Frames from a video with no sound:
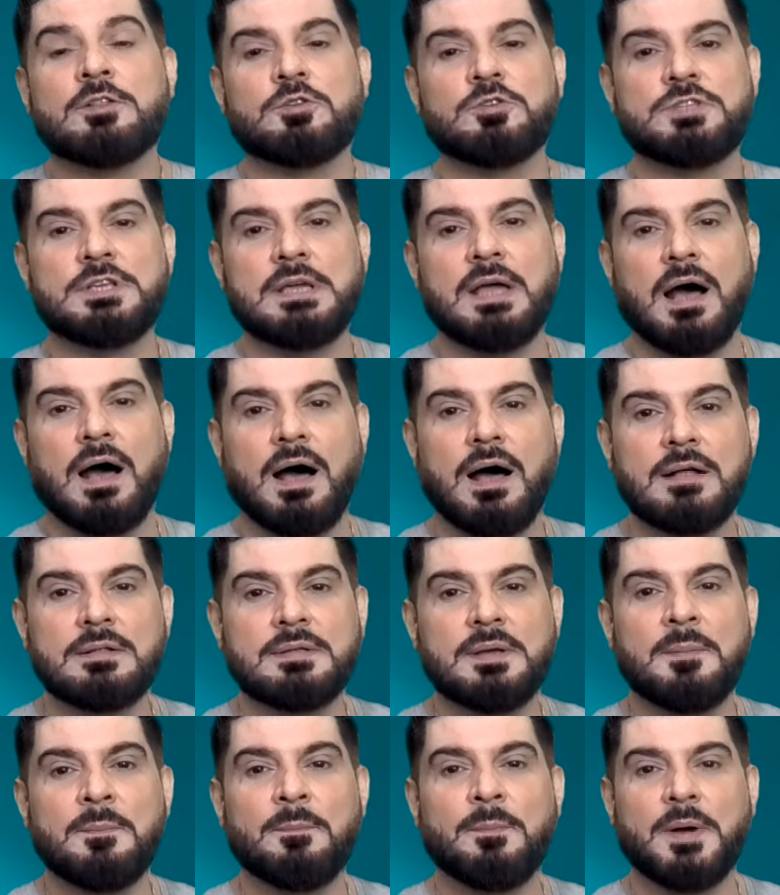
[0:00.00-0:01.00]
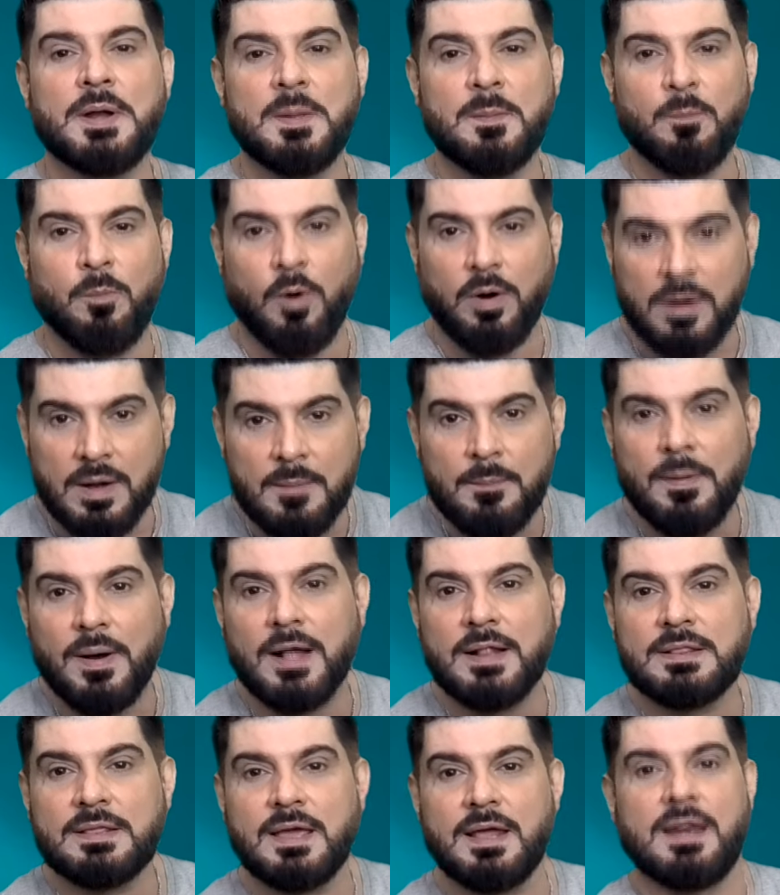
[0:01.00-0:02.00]
तो जी आज हम बड़ी इम्पोर्टेंट
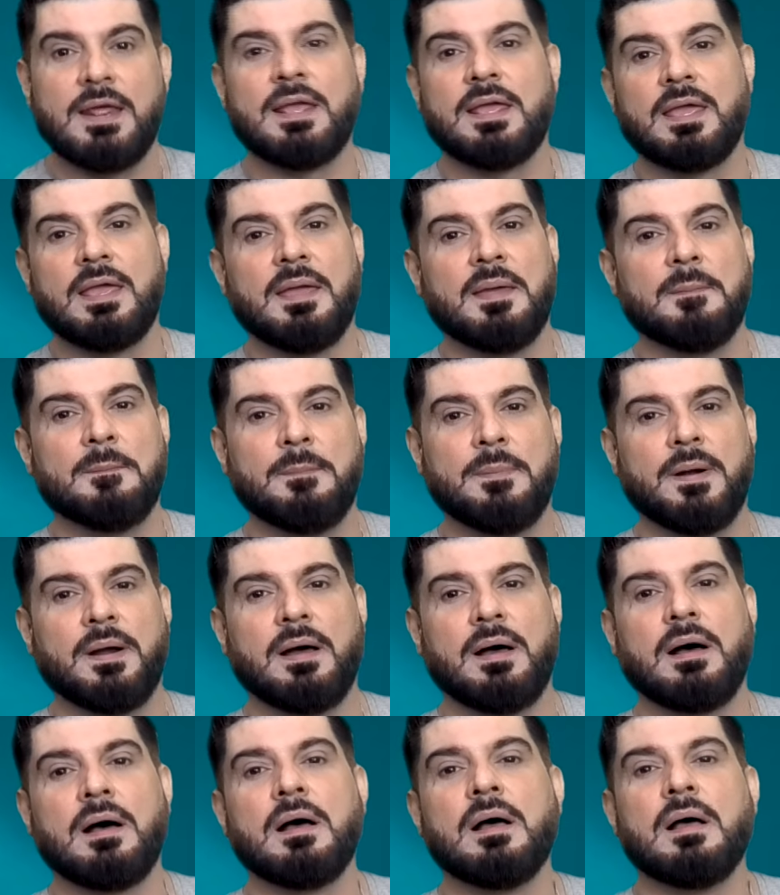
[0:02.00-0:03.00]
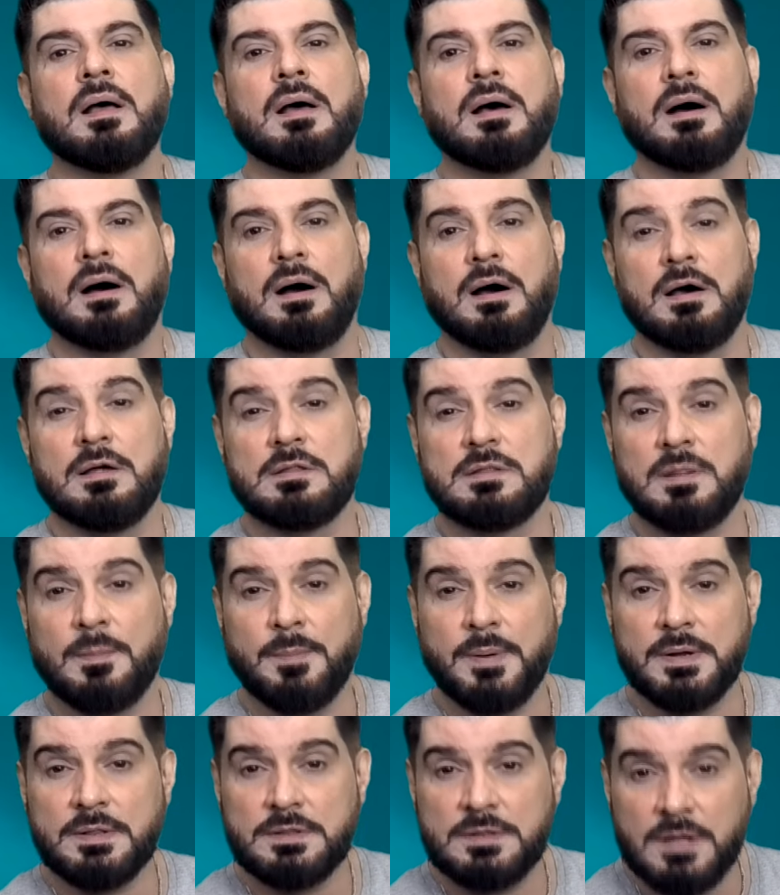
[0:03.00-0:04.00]
बात करेंगे बड़ा
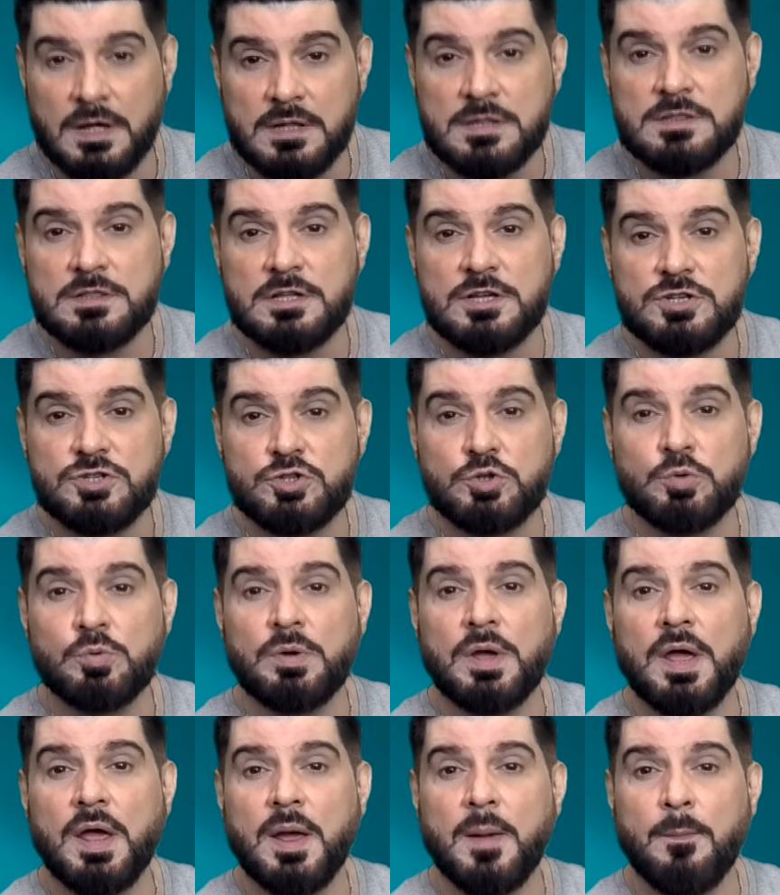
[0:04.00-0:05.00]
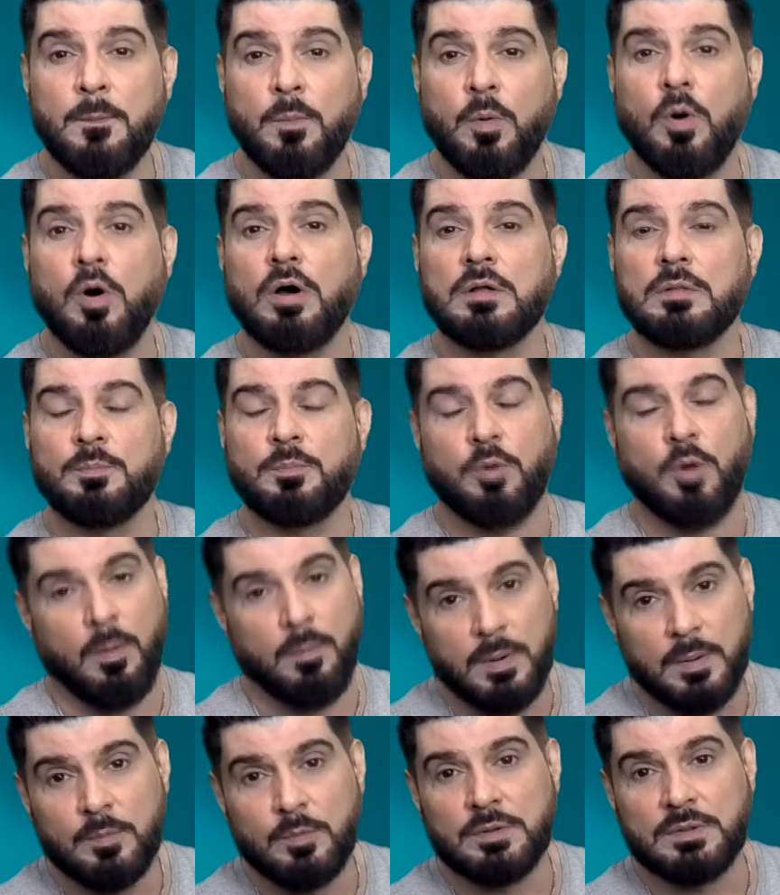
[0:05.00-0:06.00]
ज़बरदस्त इशू है बहुत
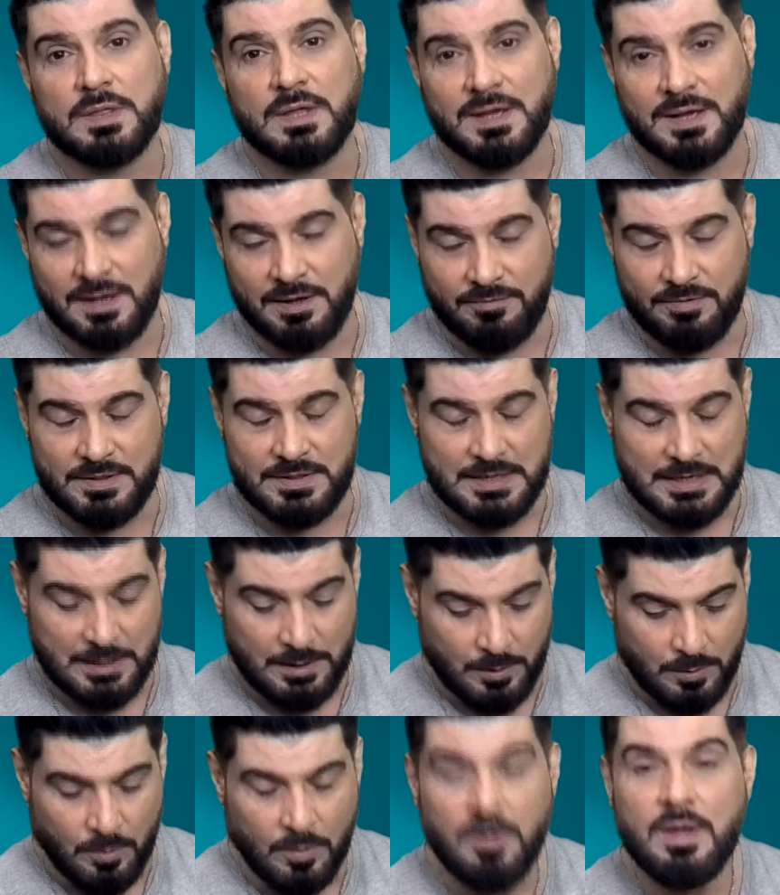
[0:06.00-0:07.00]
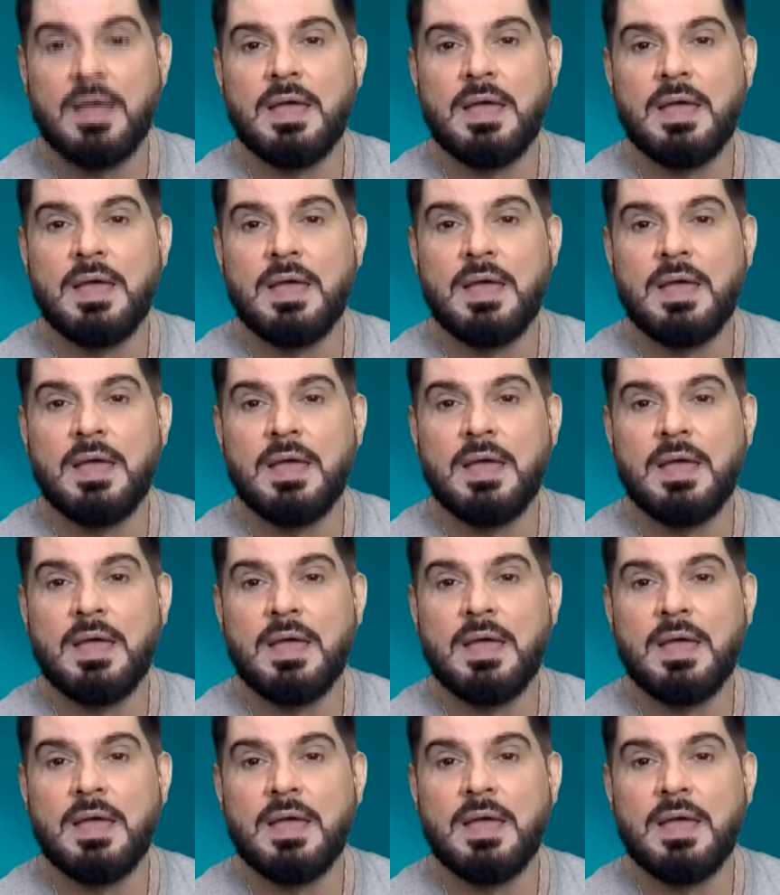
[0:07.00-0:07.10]
प्रॉब्लम होता है ख़वान को